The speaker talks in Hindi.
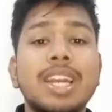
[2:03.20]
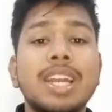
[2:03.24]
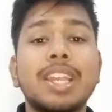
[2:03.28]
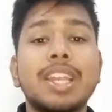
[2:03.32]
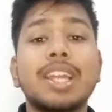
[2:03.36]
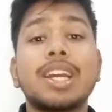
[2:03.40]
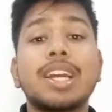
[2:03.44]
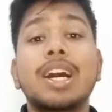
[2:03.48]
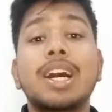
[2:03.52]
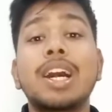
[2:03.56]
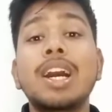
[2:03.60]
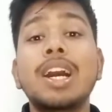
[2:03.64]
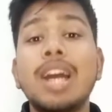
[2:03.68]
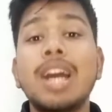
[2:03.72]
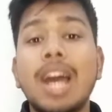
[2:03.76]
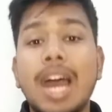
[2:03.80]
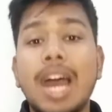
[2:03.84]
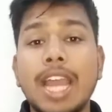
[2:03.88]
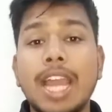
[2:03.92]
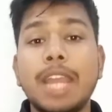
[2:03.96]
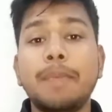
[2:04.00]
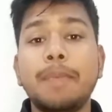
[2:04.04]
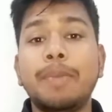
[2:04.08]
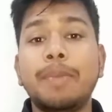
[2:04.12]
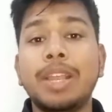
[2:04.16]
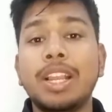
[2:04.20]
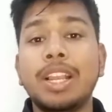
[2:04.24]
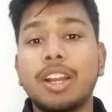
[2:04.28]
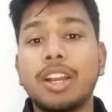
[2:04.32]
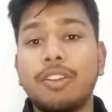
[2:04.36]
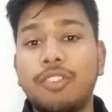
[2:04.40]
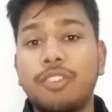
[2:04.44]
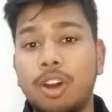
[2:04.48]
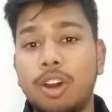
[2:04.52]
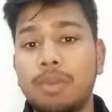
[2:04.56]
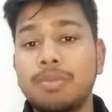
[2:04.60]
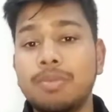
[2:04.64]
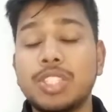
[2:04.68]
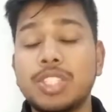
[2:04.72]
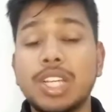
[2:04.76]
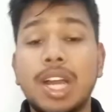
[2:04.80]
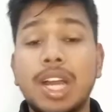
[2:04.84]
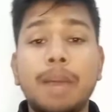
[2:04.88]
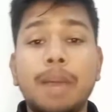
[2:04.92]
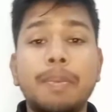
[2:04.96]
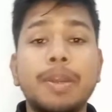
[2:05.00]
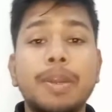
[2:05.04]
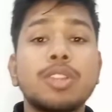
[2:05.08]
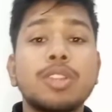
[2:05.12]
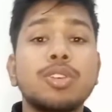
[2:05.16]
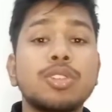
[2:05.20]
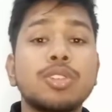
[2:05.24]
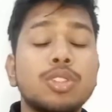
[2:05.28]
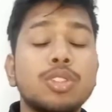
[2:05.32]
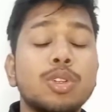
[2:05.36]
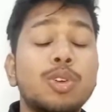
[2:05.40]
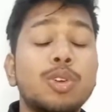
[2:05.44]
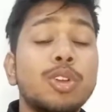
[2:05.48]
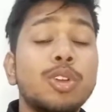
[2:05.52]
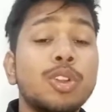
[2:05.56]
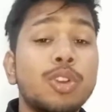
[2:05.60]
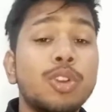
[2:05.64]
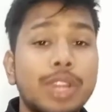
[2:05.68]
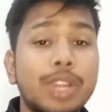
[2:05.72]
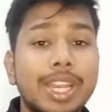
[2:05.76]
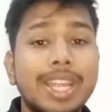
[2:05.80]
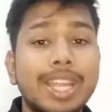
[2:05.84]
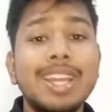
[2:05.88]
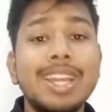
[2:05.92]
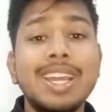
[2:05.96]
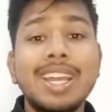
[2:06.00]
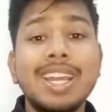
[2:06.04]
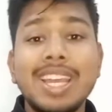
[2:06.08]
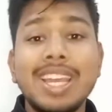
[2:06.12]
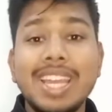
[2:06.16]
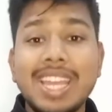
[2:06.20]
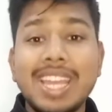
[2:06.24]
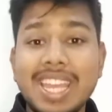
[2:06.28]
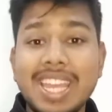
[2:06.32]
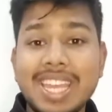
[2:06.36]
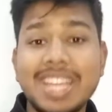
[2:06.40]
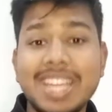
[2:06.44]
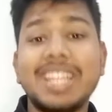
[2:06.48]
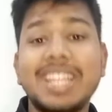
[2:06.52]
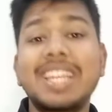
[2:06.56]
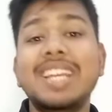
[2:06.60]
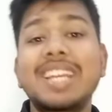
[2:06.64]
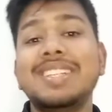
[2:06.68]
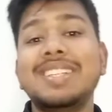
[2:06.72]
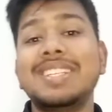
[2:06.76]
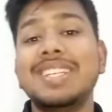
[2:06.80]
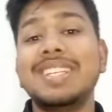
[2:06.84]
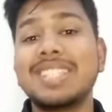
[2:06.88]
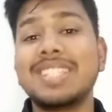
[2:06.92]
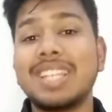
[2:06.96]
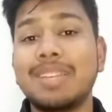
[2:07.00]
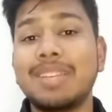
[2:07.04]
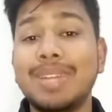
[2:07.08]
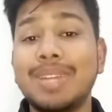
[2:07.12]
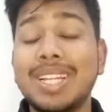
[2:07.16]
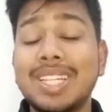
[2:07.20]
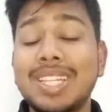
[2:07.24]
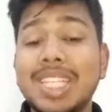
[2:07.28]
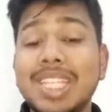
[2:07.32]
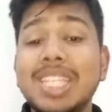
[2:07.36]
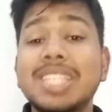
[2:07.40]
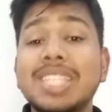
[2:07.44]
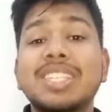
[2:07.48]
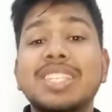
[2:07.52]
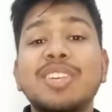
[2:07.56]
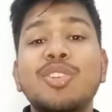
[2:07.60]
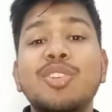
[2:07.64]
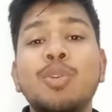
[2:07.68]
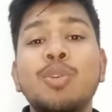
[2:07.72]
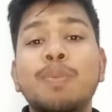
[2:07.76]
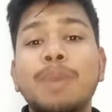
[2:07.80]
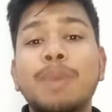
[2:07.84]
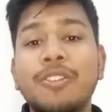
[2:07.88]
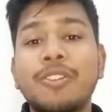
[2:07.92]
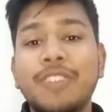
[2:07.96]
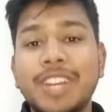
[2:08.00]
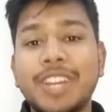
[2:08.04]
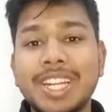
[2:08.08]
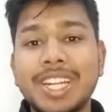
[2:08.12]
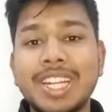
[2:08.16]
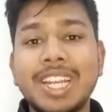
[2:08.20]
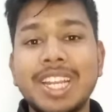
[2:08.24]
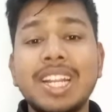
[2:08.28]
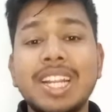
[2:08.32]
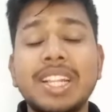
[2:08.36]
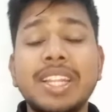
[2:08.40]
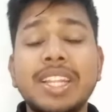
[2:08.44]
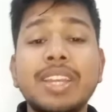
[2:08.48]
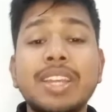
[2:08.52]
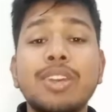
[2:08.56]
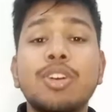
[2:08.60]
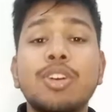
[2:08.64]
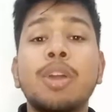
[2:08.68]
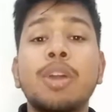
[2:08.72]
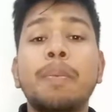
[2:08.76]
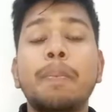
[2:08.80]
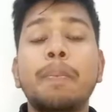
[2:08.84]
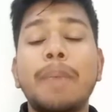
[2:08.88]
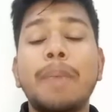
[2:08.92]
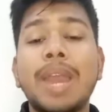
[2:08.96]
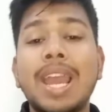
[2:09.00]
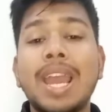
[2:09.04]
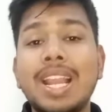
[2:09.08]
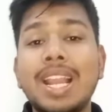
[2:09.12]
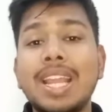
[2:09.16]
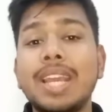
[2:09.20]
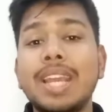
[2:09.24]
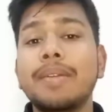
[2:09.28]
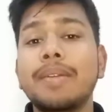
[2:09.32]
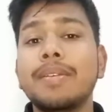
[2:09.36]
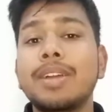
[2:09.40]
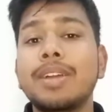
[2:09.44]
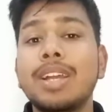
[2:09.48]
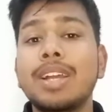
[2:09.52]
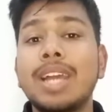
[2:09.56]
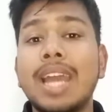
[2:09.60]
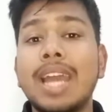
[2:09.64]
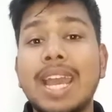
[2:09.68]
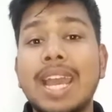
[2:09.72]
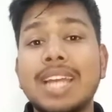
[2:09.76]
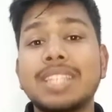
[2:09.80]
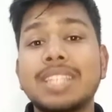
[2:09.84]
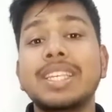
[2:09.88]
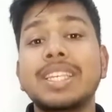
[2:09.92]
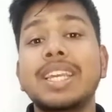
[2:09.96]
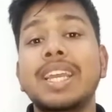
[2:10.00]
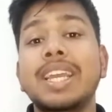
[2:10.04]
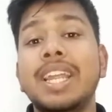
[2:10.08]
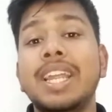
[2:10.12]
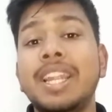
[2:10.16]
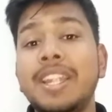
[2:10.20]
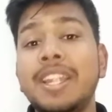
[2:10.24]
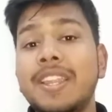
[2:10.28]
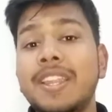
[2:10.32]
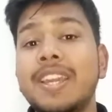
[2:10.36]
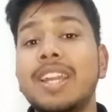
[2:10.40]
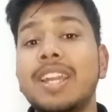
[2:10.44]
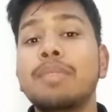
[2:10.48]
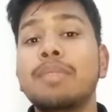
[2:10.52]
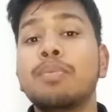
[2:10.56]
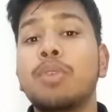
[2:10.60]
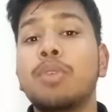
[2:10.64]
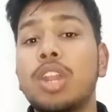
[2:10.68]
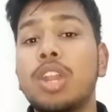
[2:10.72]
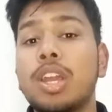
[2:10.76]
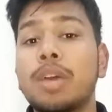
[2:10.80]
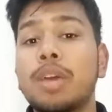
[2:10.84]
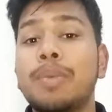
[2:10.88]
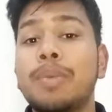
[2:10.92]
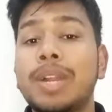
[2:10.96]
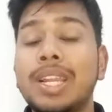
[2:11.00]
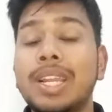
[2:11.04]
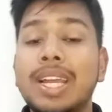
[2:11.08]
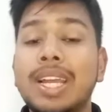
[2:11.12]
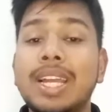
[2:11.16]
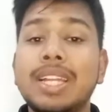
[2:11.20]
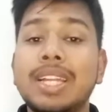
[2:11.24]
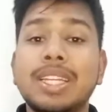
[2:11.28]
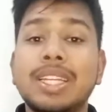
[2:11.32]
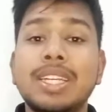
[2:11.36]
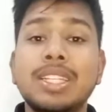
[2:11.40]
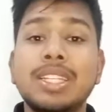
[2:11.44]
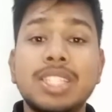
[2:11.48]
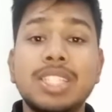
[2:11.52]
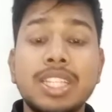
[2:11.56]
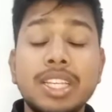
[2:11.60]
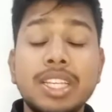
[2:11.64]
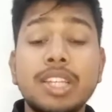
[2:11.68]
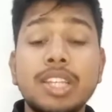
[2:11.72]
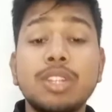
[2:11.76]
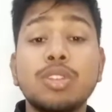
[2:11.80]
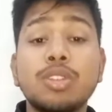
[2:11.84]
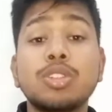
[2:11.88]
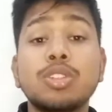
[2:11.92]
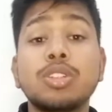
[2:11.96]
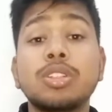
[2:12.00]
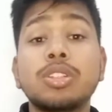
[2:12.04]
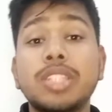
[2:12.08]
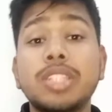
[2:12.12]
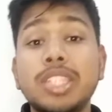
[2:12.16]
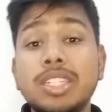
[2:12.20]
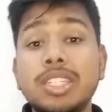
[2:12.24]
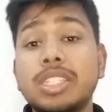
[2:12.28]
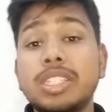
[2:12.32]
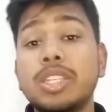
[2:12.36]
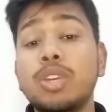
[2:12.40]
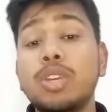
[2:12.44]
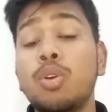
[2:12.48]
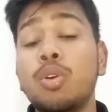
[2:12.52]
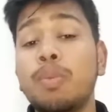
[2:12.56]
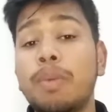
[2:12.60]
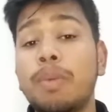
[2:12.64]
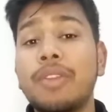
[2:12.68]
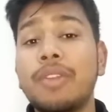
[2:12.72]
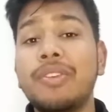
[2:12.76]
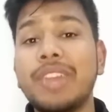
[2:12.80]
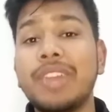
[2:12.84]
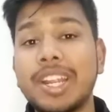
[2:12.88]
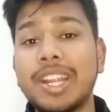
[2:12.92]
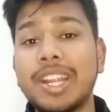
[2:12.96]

ईयर का आईपीएल का फॉर्म जहां पर दोस्तों उन्होंने एक ही सीजन में तीस से ऊपर विकेट ले ली थी और पहले ऐसे इंडियन बॉलर बन गए थे जिनकी दोस्तों से ऊपर